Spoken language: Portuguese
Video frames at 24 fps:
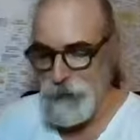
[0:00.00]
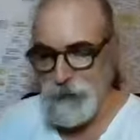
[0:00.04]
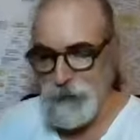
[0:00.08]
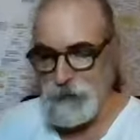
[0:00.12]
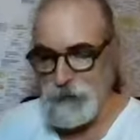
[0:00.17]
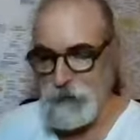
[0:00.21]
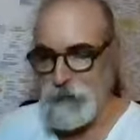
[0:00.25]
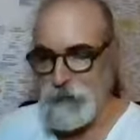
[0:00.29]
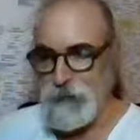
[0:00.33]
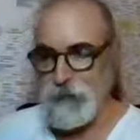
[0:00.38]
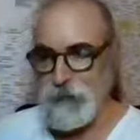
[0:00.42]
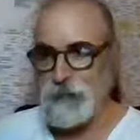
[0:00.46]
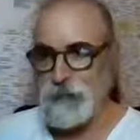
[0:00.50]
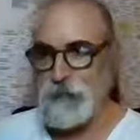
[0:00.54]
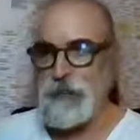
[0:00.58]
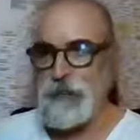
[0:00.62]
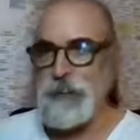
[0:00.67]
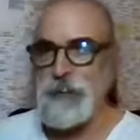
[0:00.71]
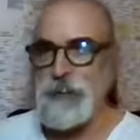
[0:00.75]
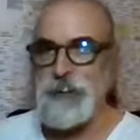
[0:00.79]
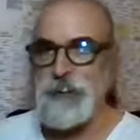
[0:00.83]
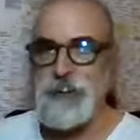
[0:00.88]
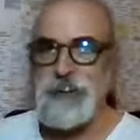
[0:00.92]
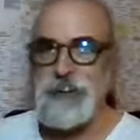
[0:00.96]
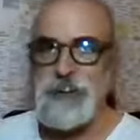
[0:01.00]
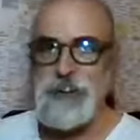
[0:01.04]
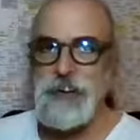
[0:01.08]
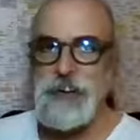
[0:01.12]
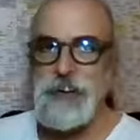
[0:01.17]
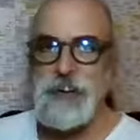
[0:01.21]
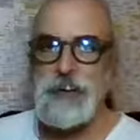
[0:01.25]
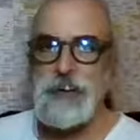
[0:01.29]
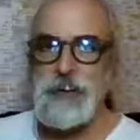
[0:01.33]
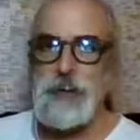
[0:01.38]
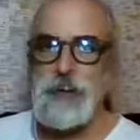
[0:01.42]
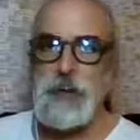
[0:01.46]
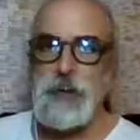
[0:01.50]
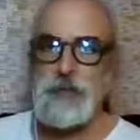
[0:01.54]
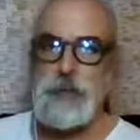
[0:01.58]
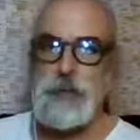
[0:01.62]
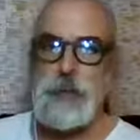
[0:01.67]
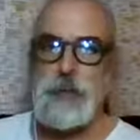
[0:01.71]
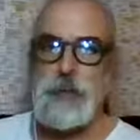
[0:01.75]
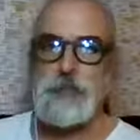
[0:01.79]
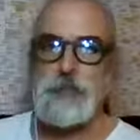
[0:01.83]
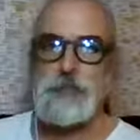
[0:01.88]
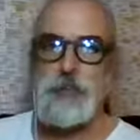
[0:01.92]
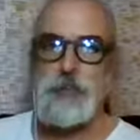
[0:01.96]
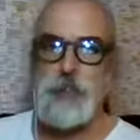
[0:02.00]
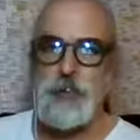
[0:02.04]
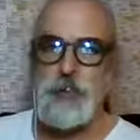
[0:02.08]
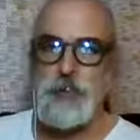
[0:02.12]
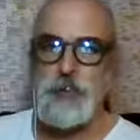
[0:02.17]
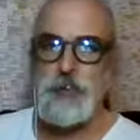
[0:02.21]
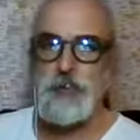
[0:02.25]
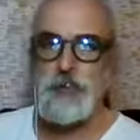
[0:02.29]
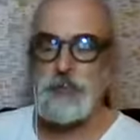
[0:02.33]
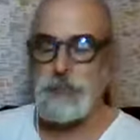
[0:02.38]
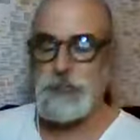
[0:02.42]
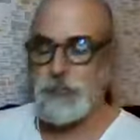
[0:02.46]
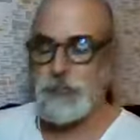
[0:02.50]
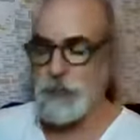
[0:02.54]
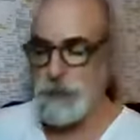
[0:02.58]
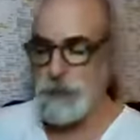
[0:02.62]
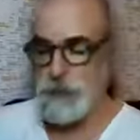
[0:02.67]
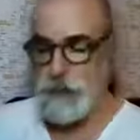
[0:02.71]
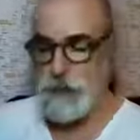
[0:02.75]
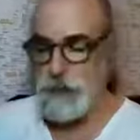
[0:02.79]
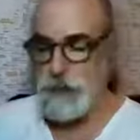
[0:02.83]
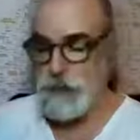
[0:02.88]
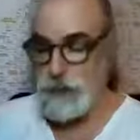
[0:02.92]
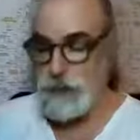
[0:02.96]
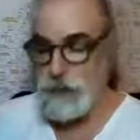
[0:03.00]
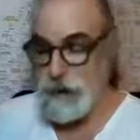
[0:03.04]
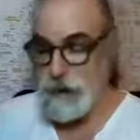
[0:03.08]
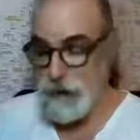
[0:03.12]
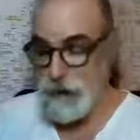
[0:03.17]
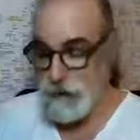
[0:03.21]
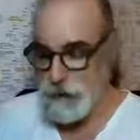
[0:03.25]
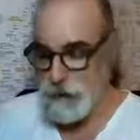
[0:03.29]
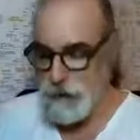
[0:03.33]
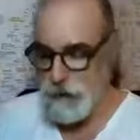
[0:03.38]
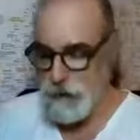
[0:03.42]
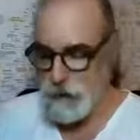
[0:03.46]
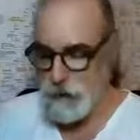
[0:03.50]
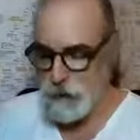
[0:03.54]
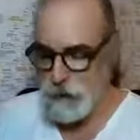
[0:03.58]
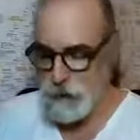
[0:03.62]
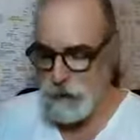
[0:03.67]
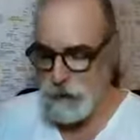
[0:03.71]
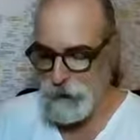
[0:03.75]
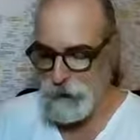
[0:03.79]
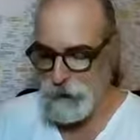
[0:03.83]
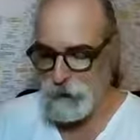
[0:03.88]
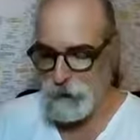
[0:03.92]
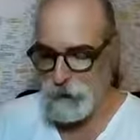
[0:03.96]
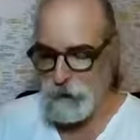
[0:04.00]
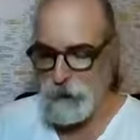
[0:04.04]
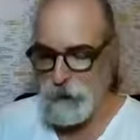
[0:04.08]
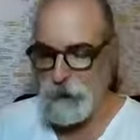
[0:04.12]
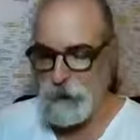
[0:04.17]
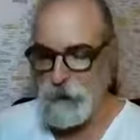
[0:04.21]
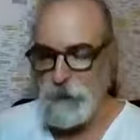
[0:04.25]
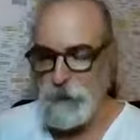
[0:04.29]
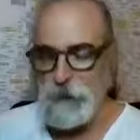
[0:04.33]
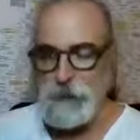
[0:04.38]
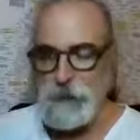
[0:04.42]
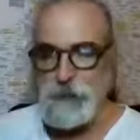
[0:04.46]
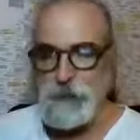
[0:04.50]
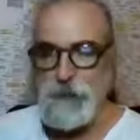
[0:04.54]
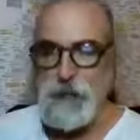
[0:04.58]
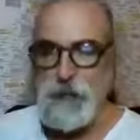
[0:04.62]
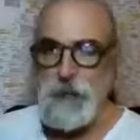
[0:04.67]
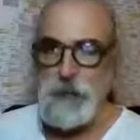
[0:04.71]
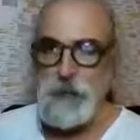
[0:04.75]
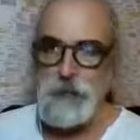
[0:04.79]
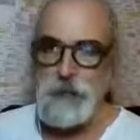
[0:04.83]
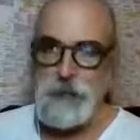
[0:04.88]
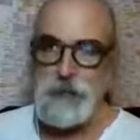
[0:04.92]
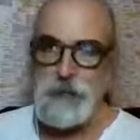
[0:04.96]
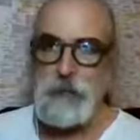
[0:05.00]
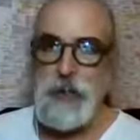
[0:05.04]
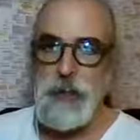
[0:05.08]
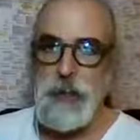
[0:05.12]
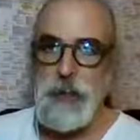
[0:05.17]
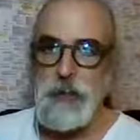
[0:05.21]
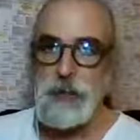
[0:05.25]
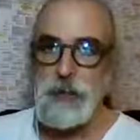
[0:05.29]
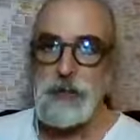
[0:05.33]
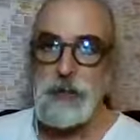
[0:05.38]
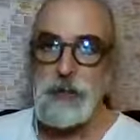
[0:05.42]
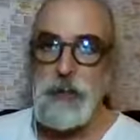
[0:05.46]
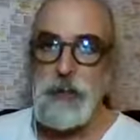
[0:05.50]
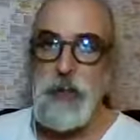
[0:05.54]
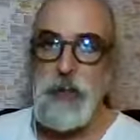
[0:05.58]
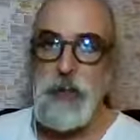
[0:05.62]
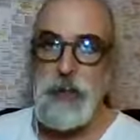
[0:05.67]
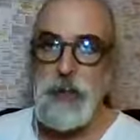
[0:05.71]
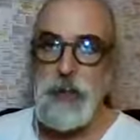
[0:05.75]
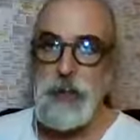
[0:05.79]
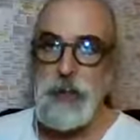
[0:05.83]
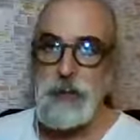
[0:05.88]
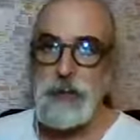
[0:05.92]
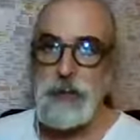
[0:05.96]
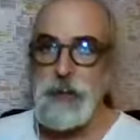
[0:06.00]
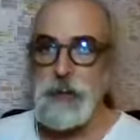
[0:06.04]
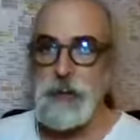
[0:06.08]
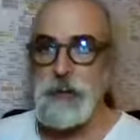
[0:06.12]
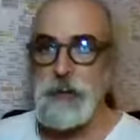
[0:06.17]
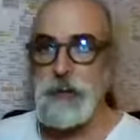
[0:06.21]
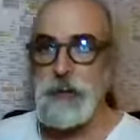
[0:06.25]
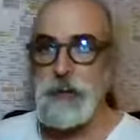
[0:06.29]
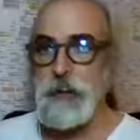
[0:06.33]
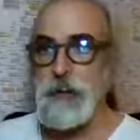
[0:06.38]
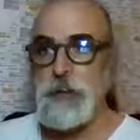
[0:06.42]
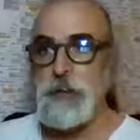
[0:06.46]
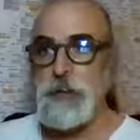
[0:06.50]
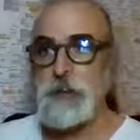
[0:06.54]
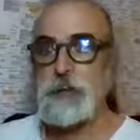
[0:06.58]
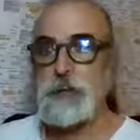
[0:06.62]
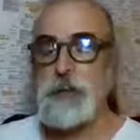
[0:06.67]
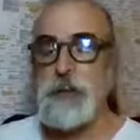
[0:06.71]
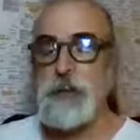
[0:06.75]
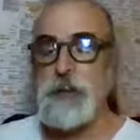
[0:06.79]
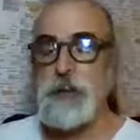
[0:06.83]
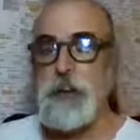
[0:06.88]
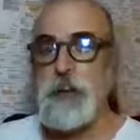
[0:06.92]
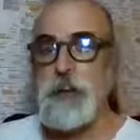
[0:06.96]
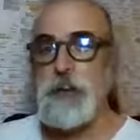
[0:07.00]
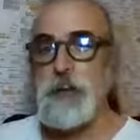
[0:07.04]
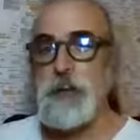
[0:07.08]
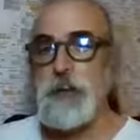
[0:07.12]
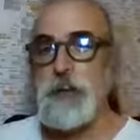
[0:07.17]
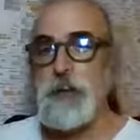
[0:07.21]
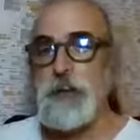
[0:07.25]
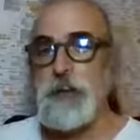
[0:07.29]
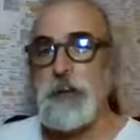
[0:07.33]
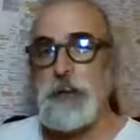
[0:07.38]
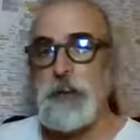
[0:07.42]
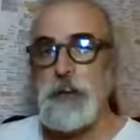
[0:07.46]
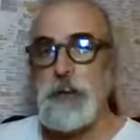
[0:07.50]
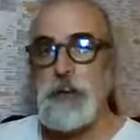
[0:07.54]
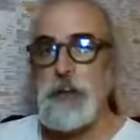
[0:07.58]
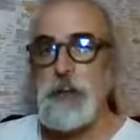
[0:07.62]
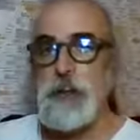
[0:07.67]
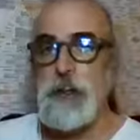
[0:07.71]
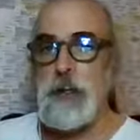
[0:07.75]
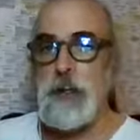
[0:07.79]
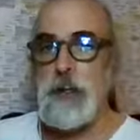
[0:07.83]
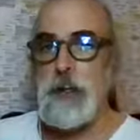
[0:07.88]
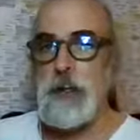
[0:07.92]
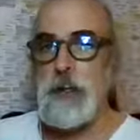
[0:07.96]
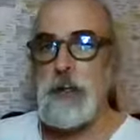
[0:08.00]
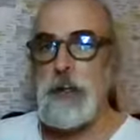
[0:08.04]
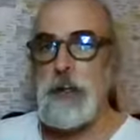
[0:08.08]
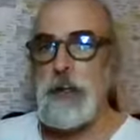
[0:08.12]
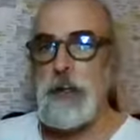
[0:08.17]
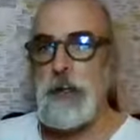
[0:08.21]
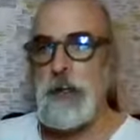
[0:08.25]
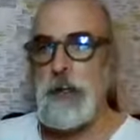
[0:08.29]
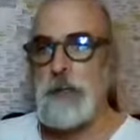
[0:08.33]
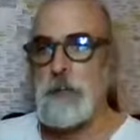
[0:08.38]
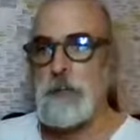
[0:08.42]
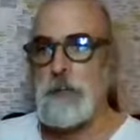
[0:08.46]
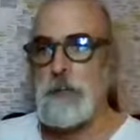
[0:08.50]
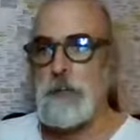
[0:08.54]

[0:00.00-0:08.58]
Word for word: Todas as vezes que dizem que a gente trabalha pouco, eu, eu acho engraçado. Mas, enfim, mas vai ajudar a esclarecer isso, porque é,